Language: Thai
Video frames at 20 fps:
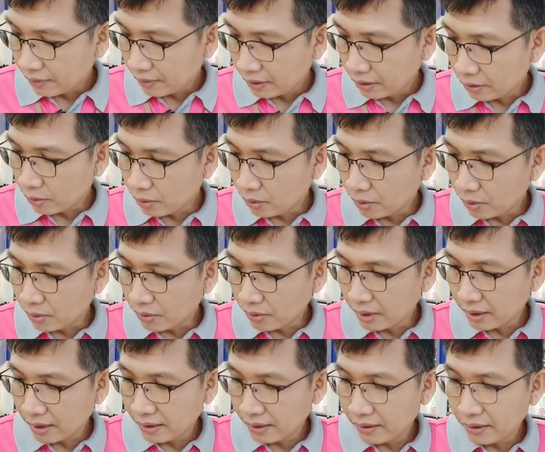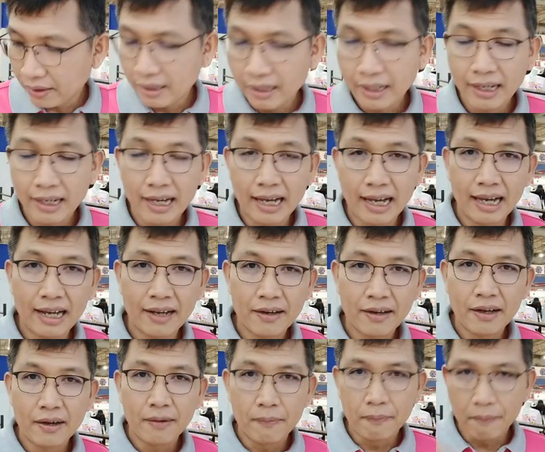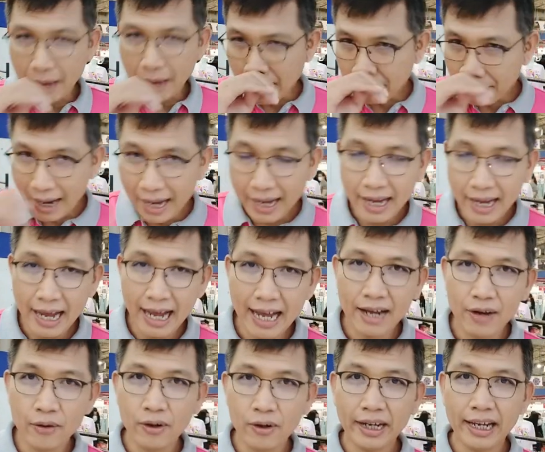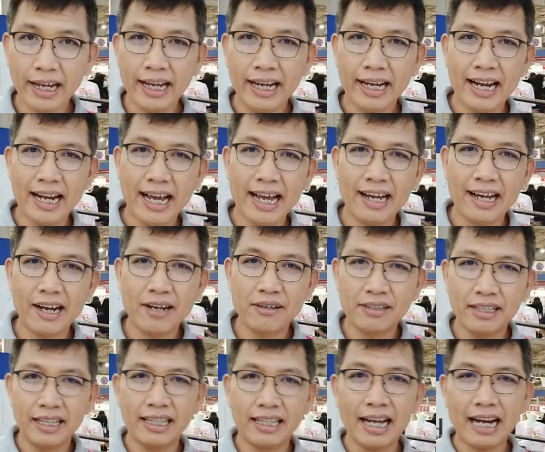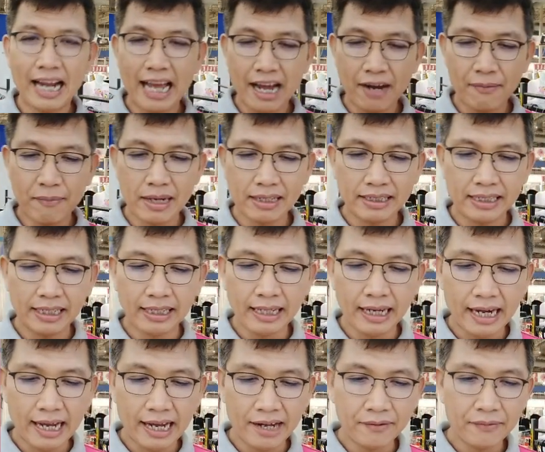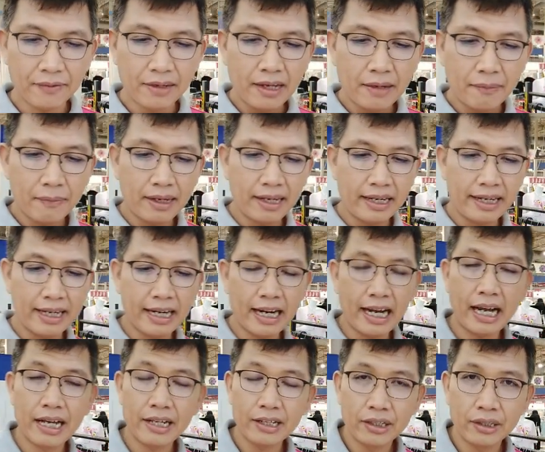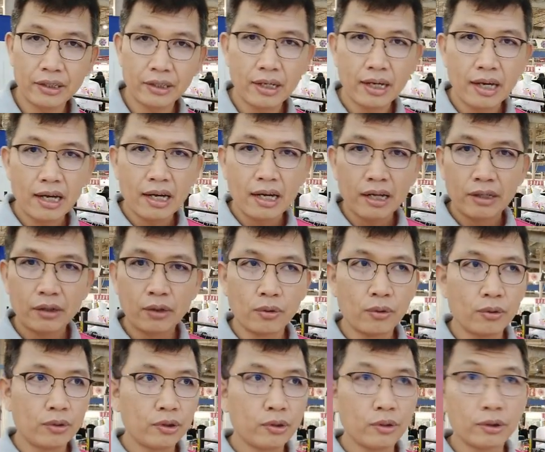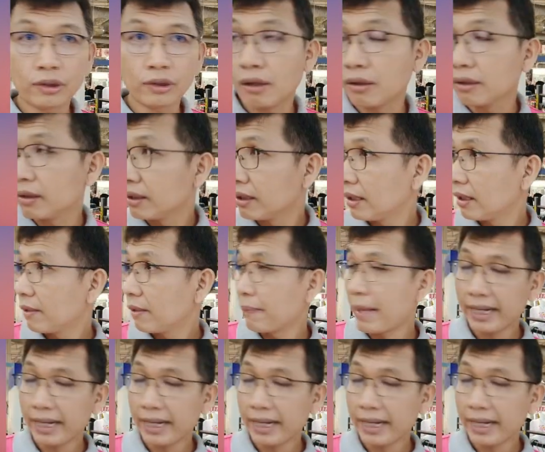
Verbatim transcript: อยู่ อ่ะมามาอ่ะโอเคนะฮะเอาสีท่านแล้ว มาสีท่านแล้ว มาเลยนะฮะ ดู อยู่ตรงแม็